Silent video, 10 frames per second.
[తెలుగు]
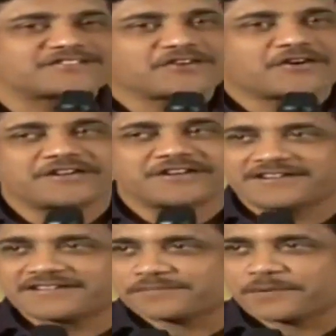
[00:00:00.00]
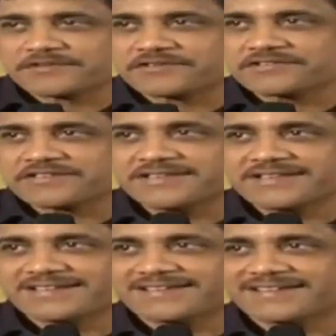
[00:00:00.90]
ఎక్స్ట్రాడినరీ రెస్పాన్స్ వచ్చింది
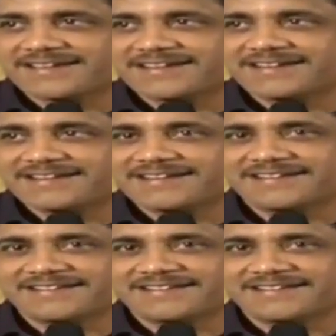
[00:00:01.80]
అండ్